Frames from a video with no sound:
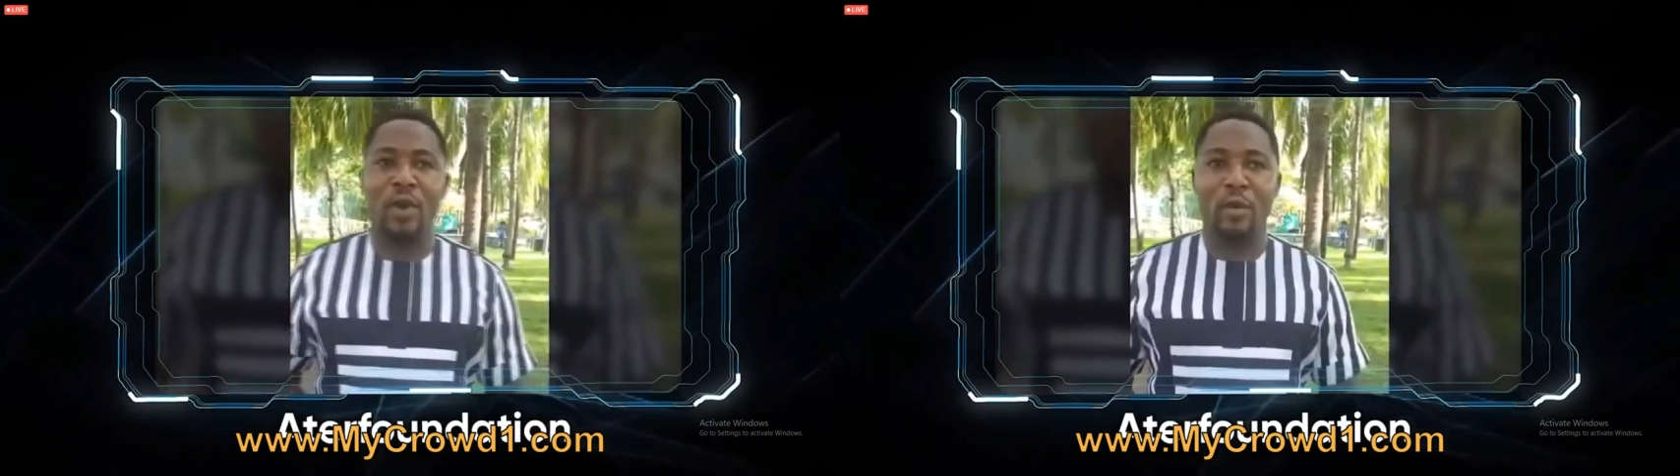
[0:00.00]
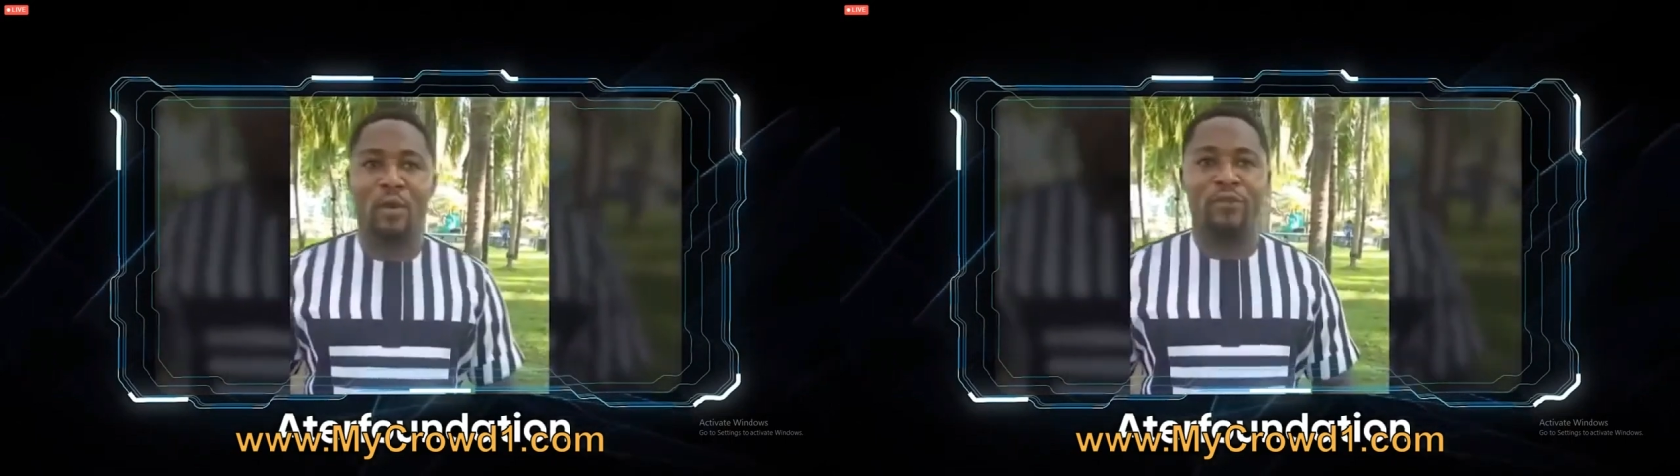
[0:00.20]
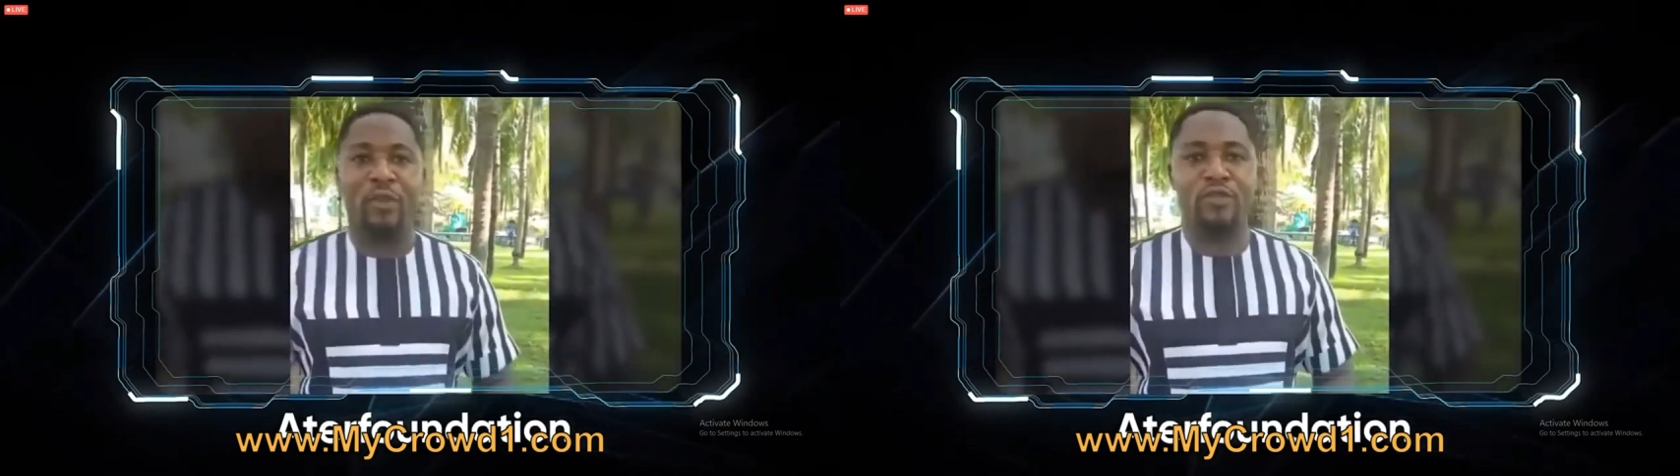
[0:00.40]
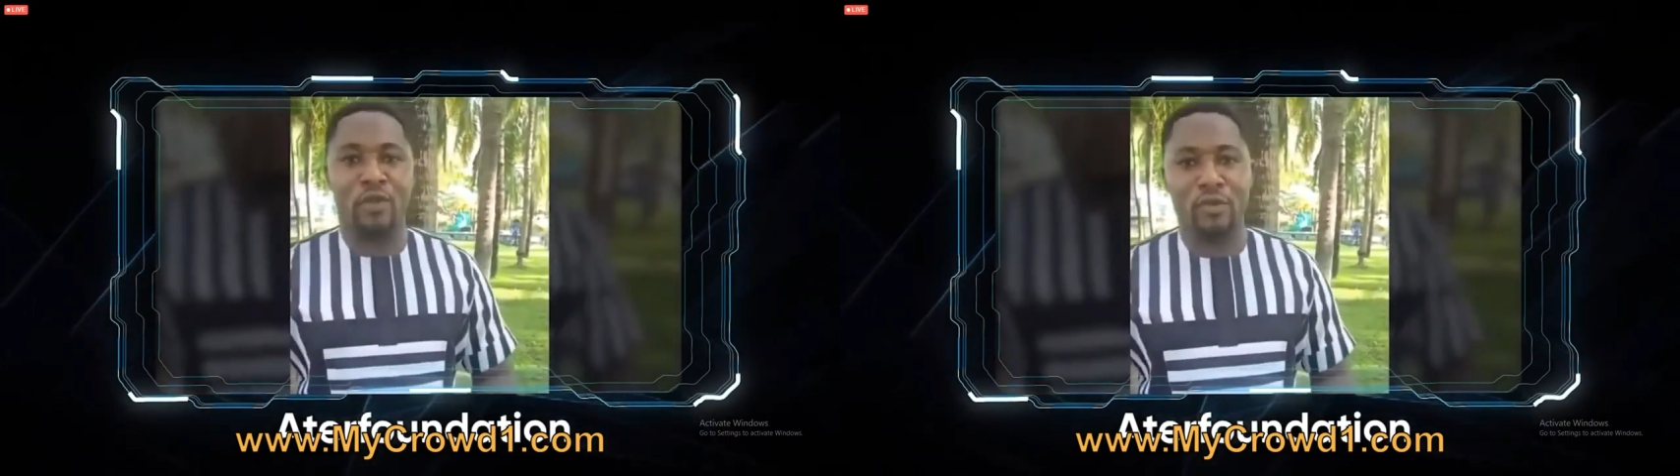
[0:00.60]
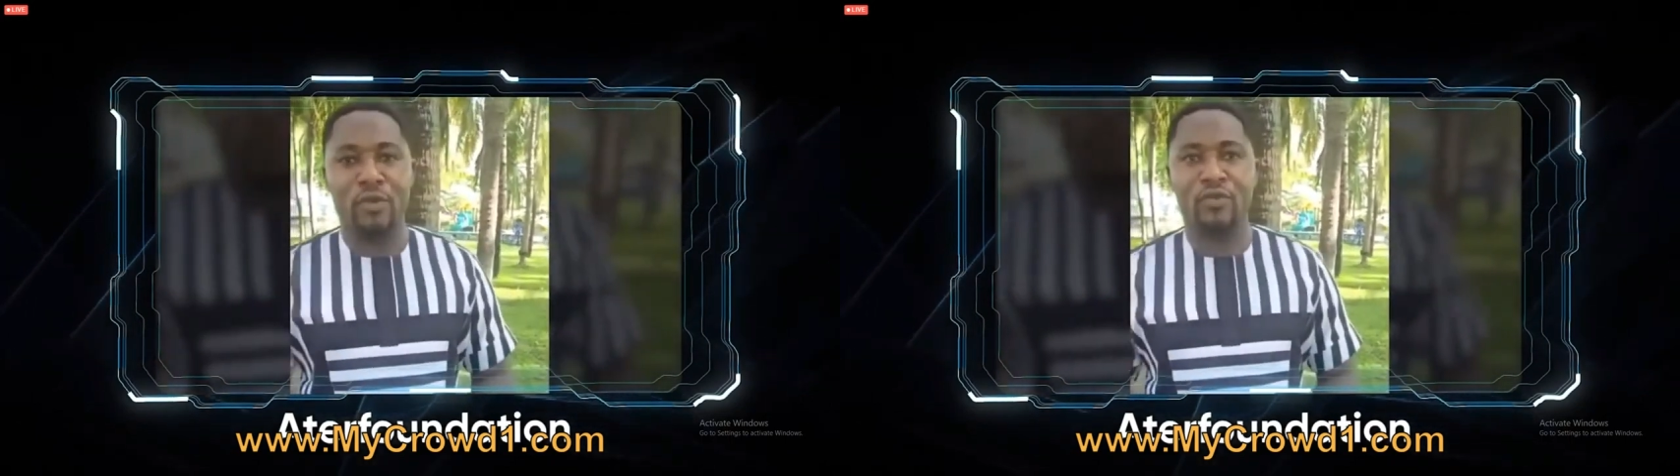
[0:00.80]
khi tôi được giới
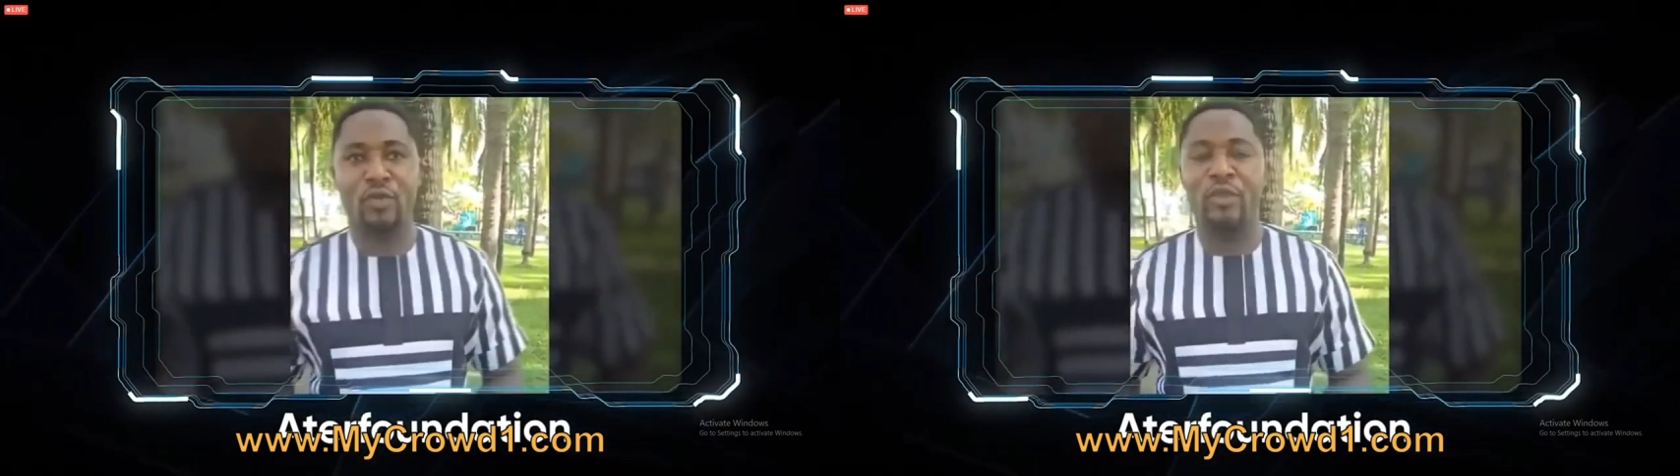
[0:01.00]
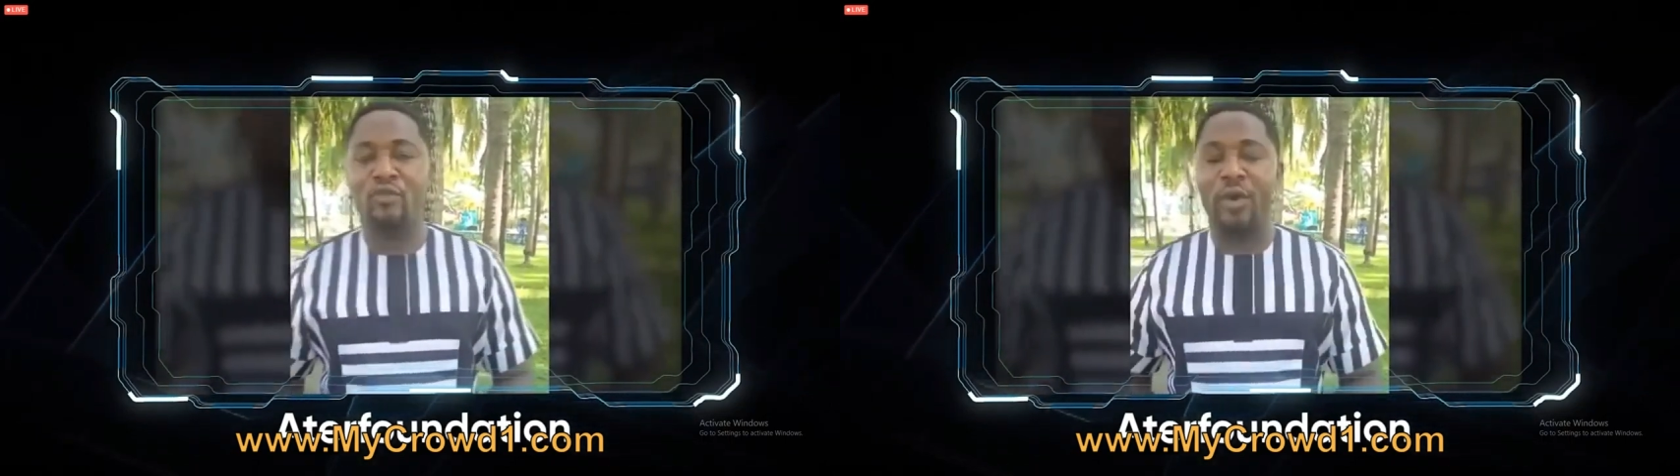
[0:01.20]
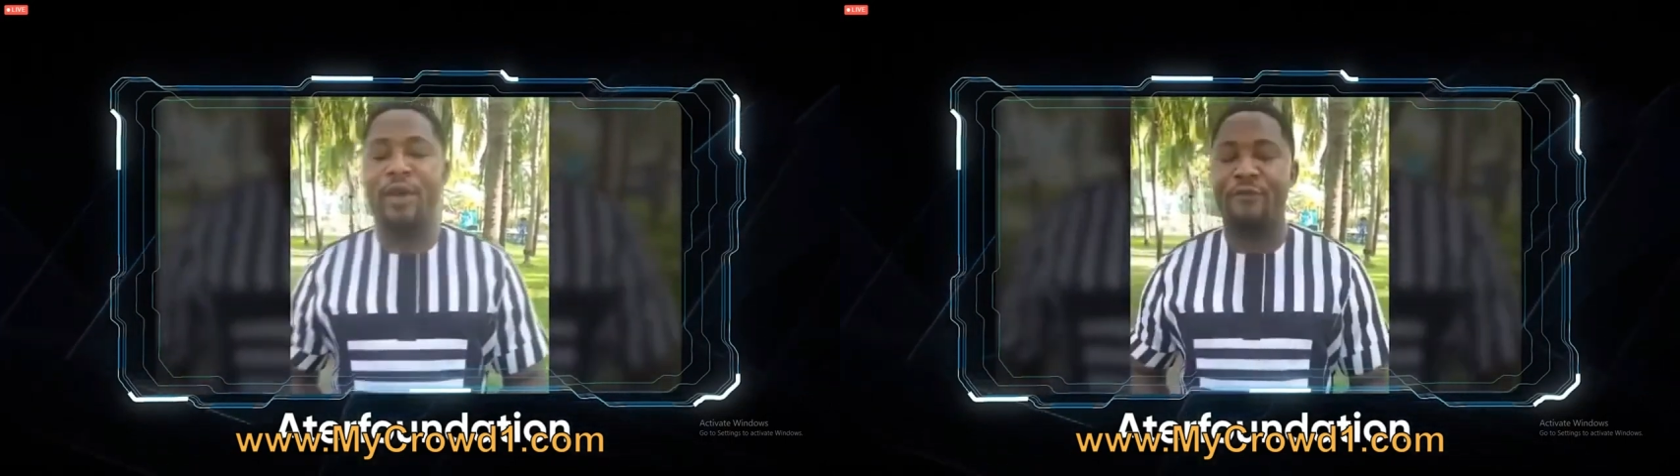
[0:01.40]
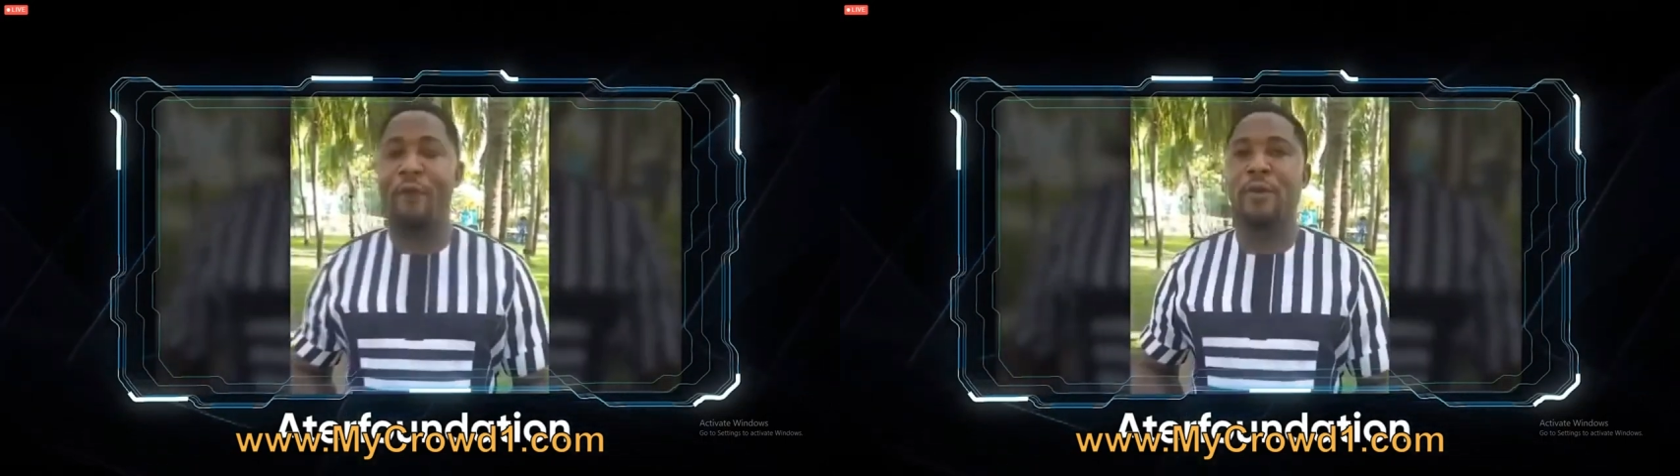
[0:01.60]
thiệu cơ hội tuyệt vời